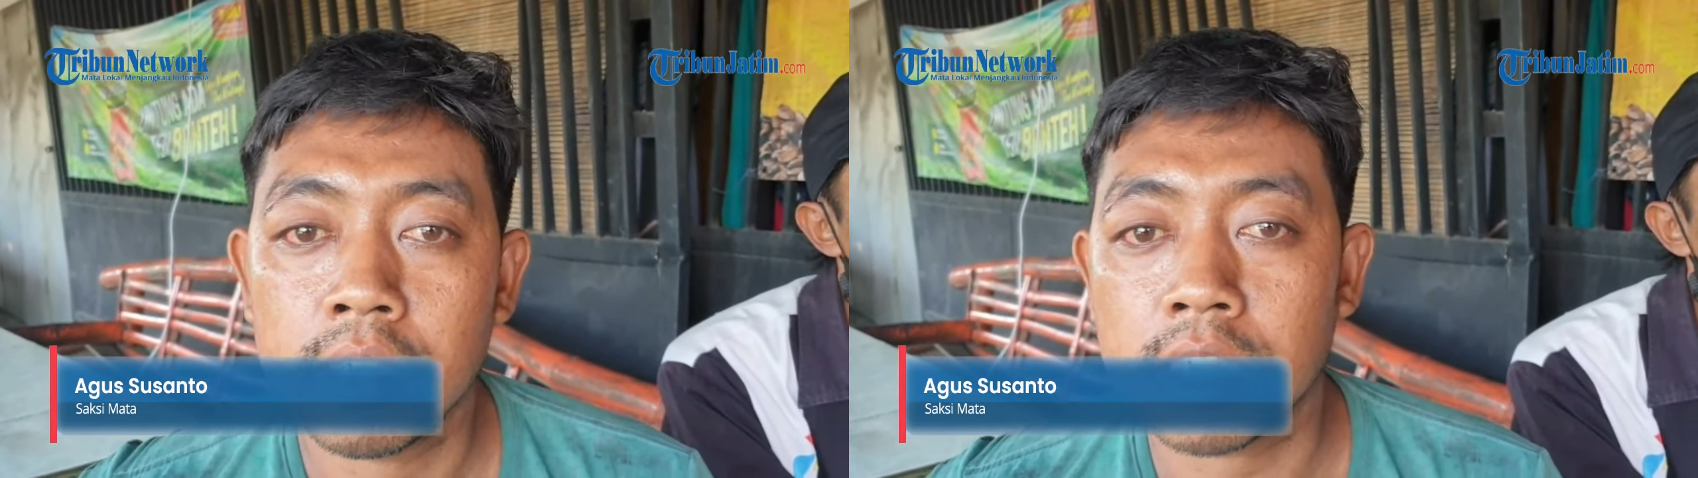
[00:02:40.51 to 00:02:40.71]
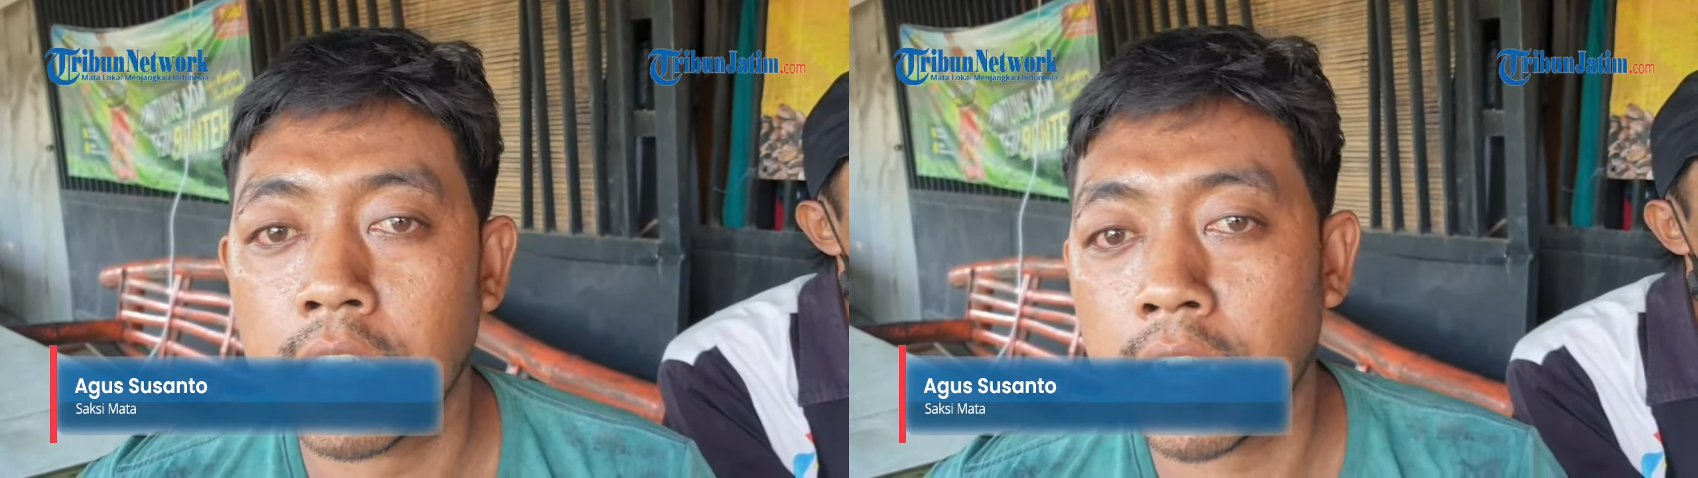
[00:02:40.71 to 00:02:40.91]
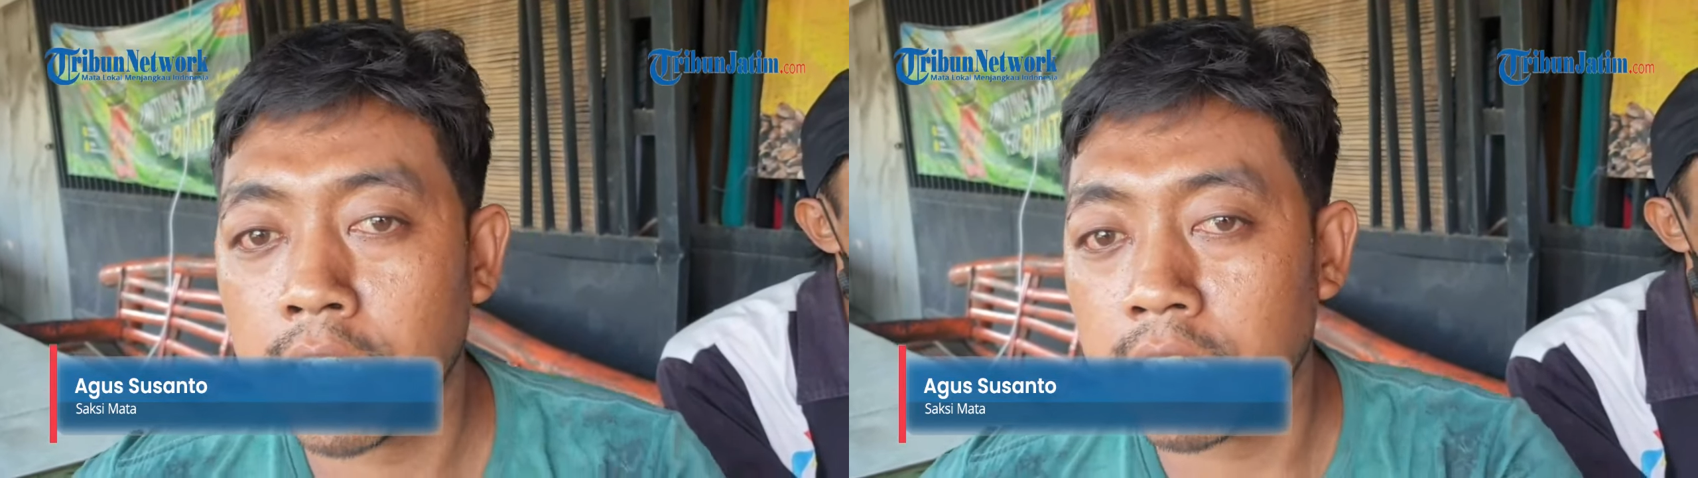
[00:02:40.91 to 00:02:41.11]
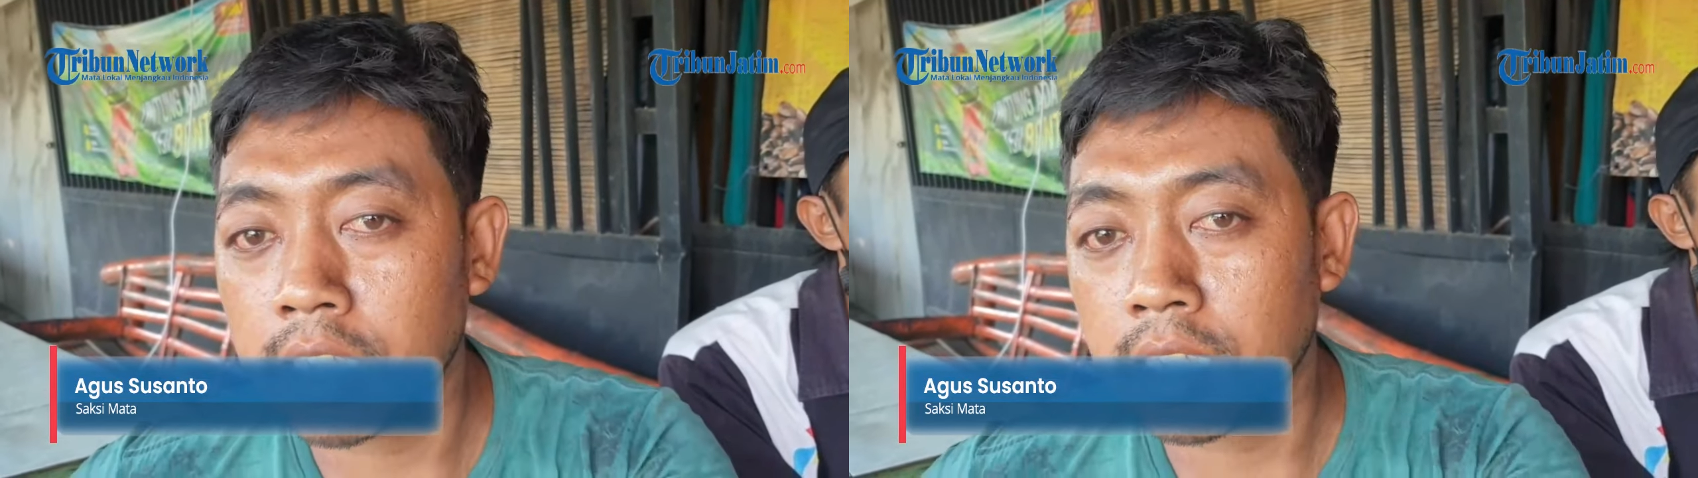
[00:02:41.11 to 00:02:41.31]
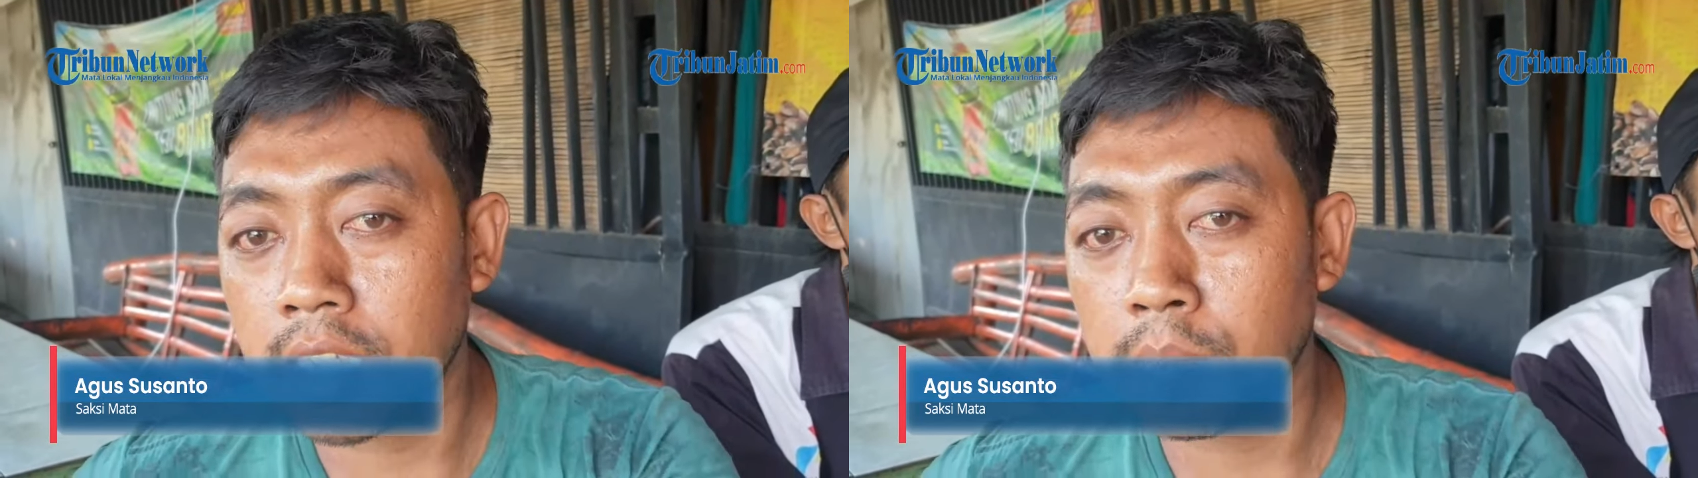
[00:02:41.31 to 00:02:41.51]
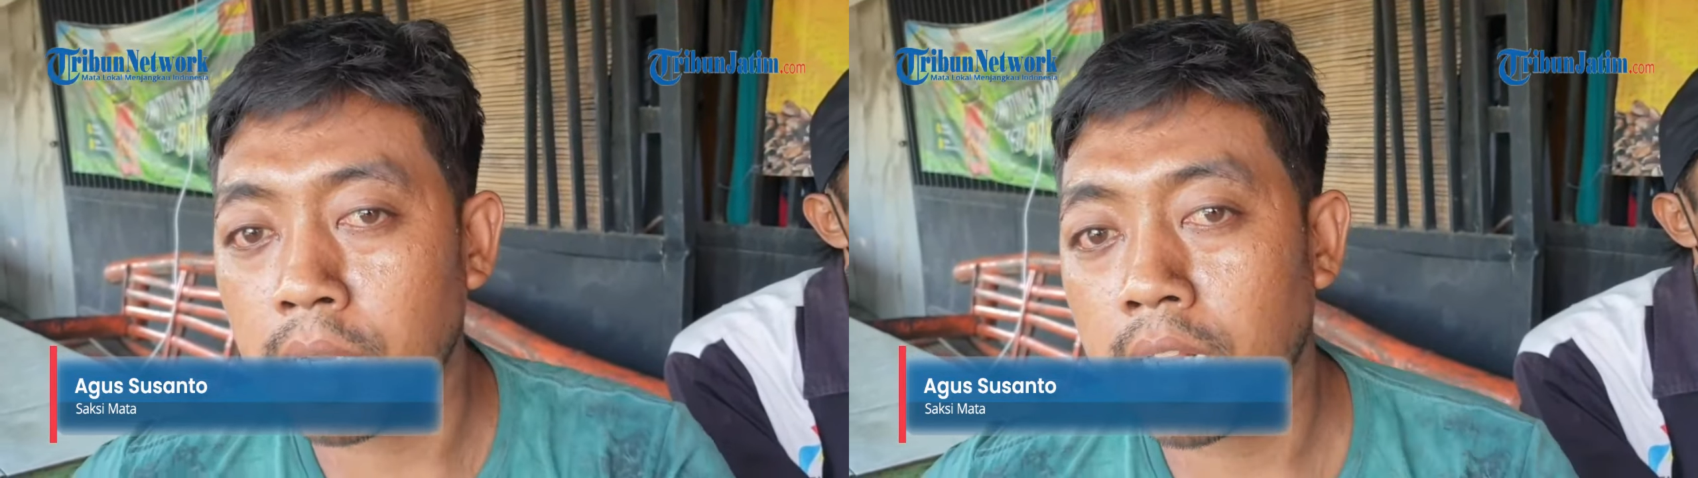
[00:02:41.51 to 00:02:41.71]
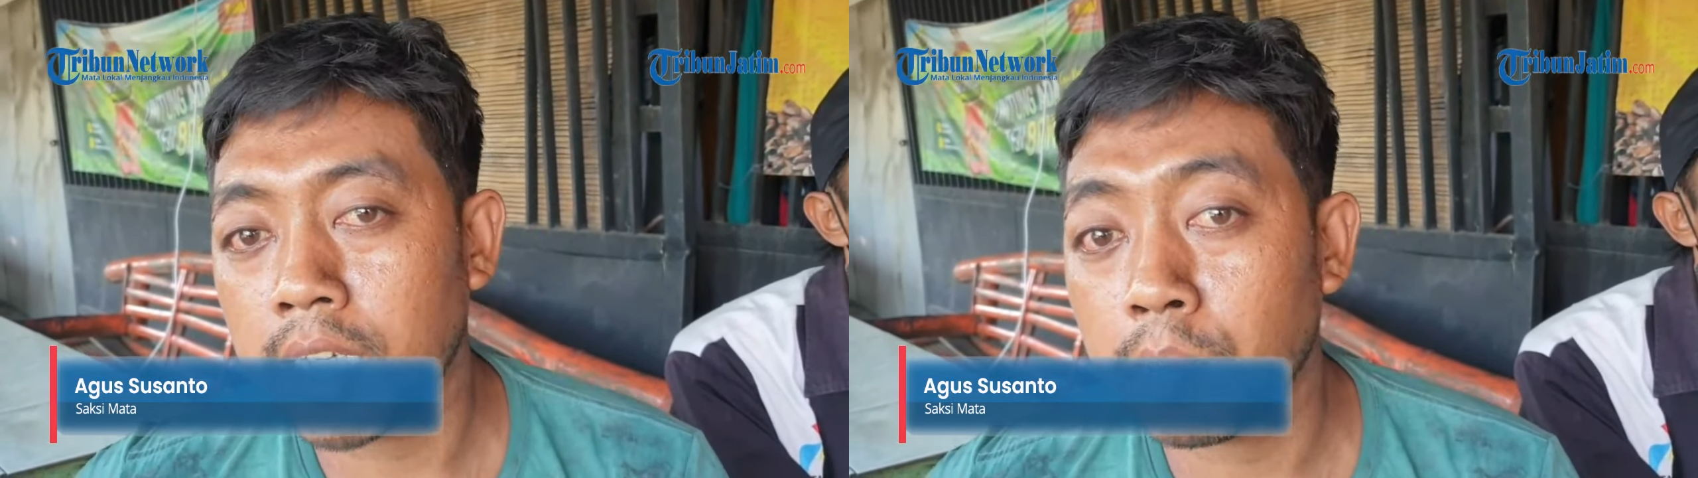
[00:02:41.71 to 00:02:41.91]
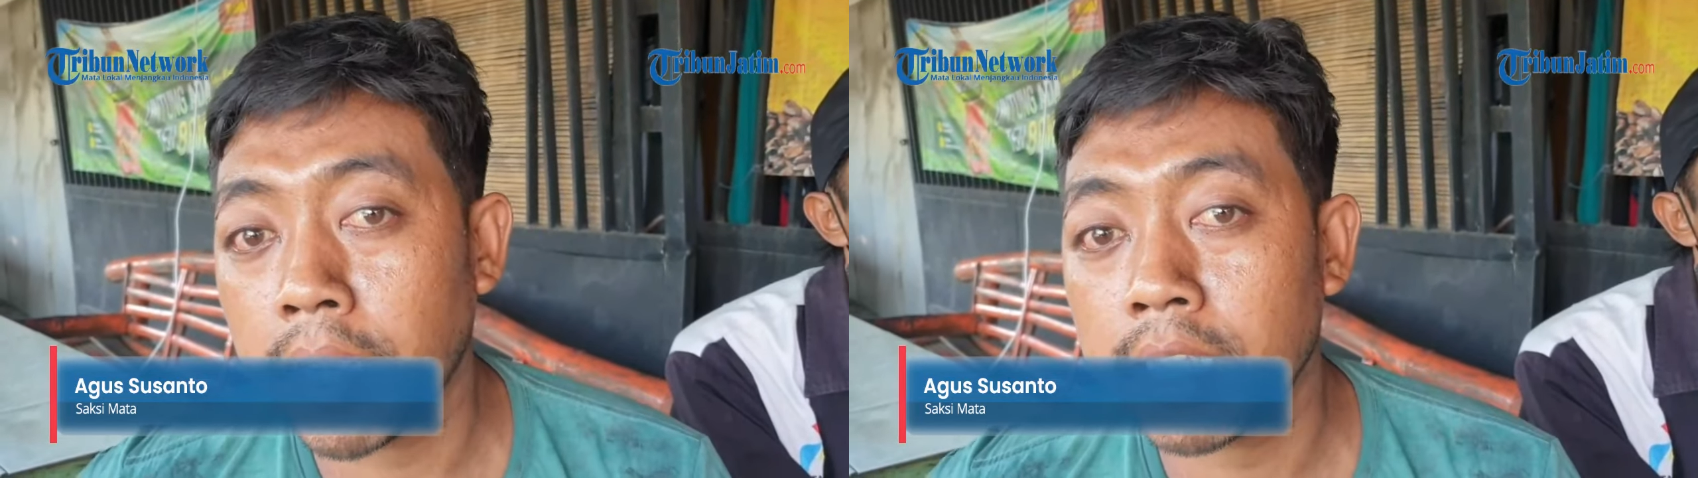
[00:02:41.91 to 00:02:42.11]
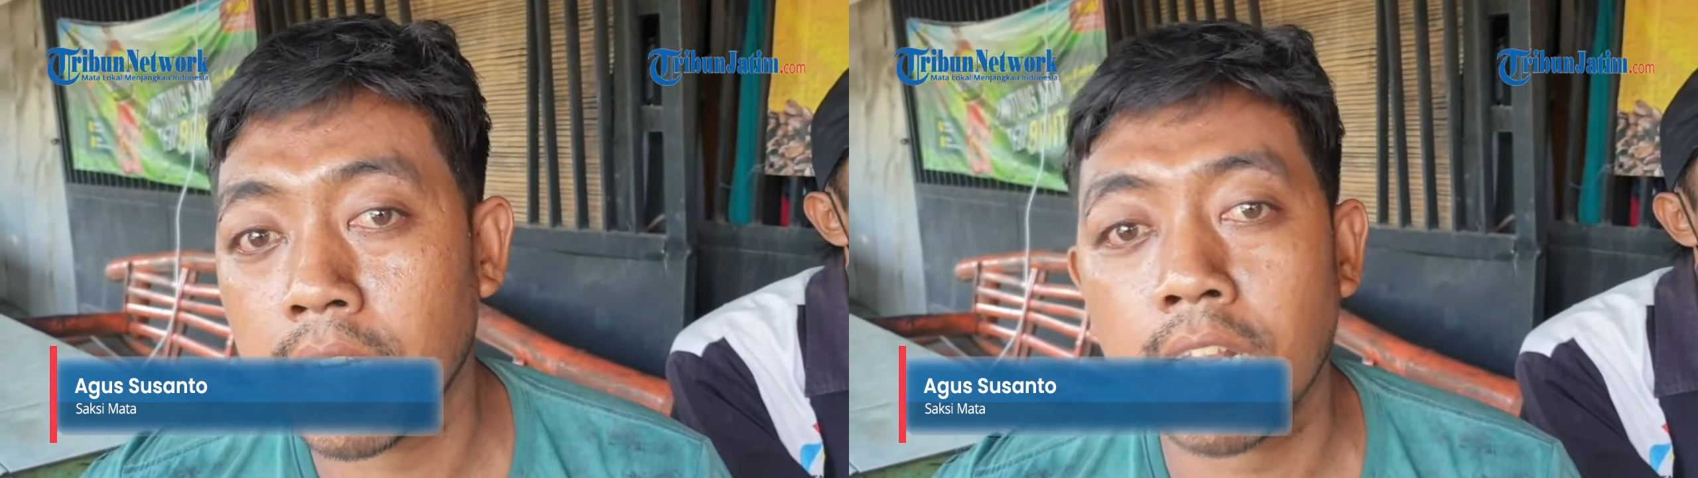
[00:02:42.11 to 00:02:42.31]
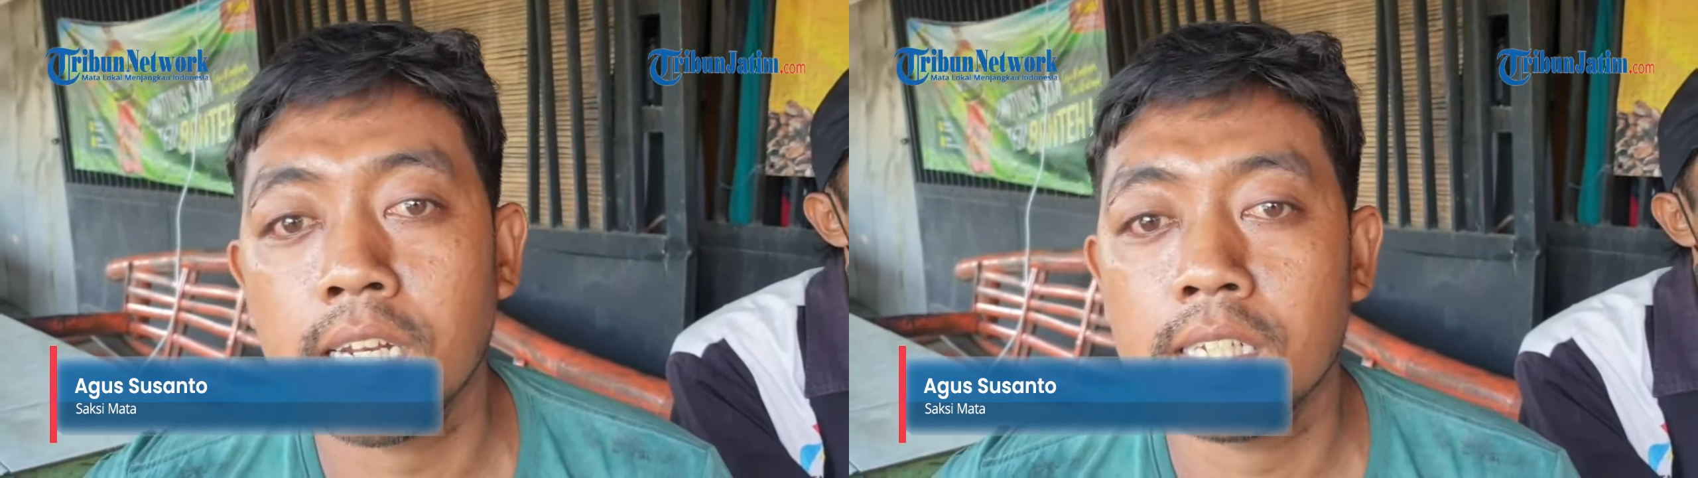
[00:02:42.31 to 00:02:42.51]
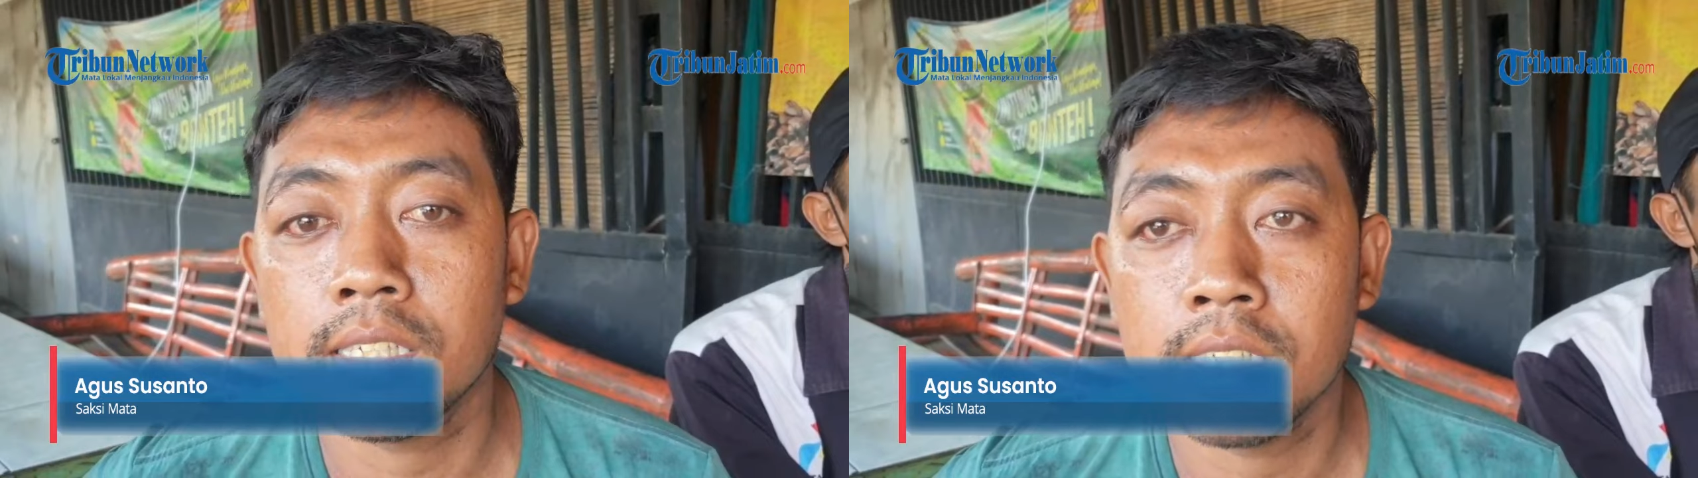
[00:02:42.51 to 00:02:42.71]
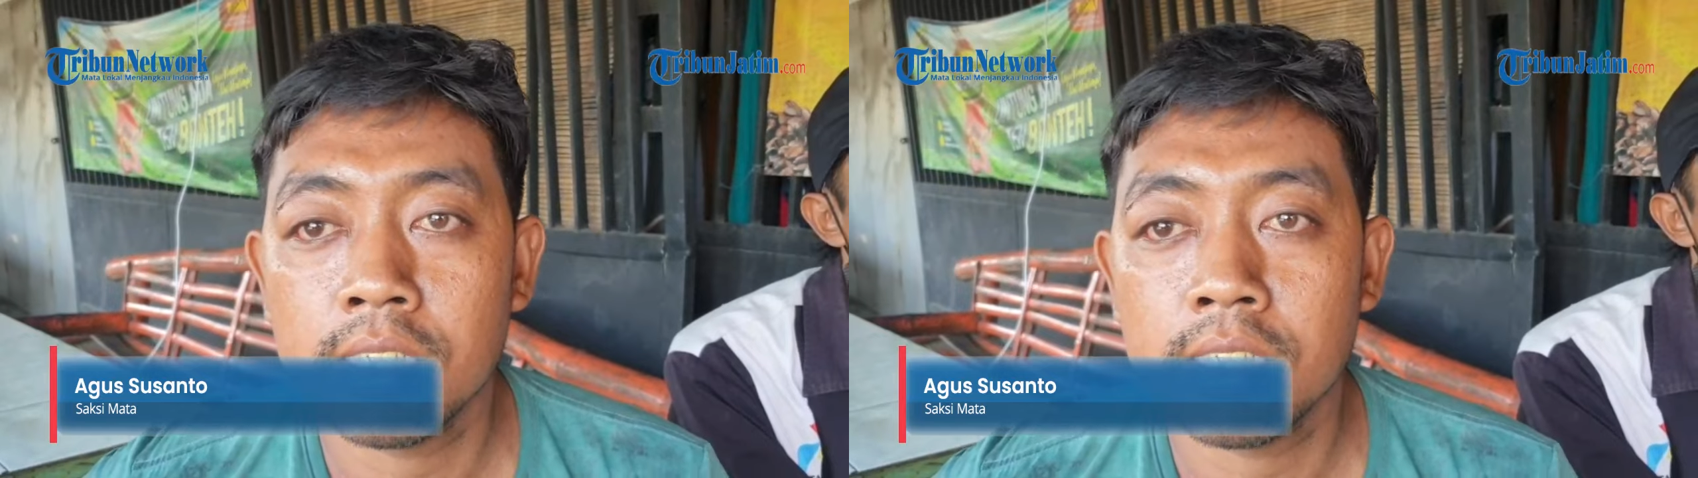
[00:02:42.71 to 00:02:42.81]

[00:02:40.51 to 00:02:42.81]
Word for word: Terseret 5-6 meteran lah.